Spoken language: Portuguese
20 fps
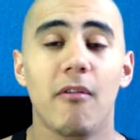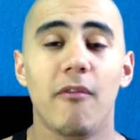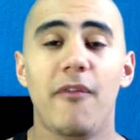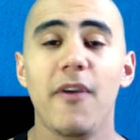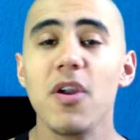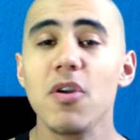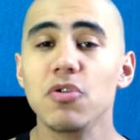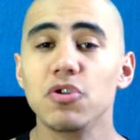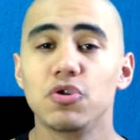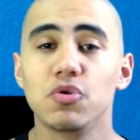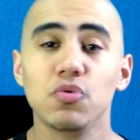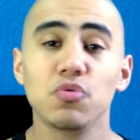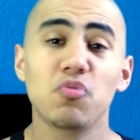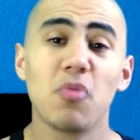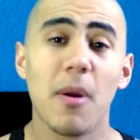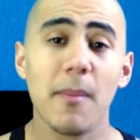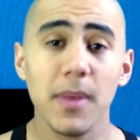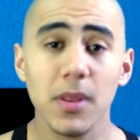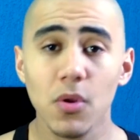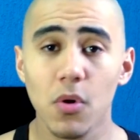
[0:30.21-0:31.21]
veio
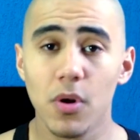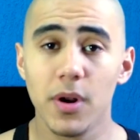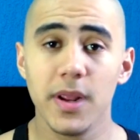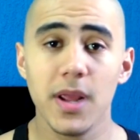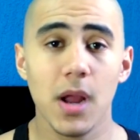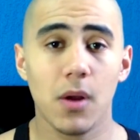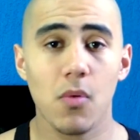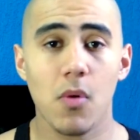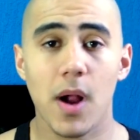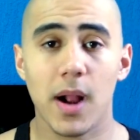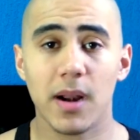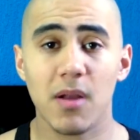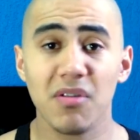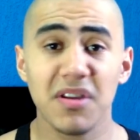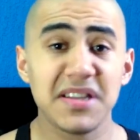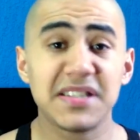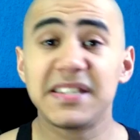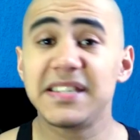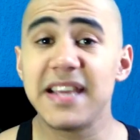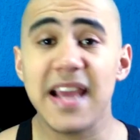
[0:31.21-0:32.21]
junto uma minoria com o canal
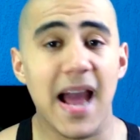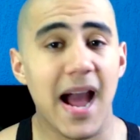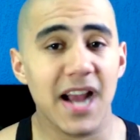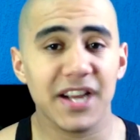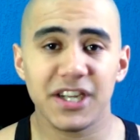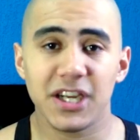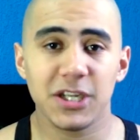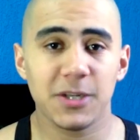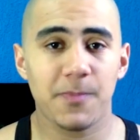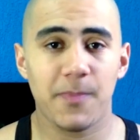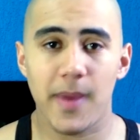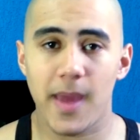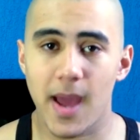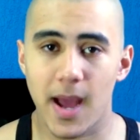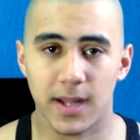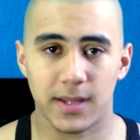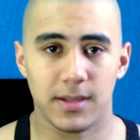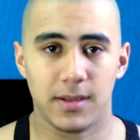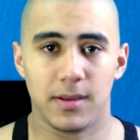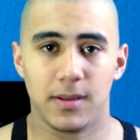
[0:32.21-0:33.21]
que se acha
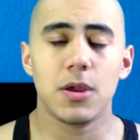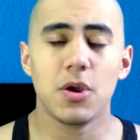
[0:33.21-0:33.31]
esperta.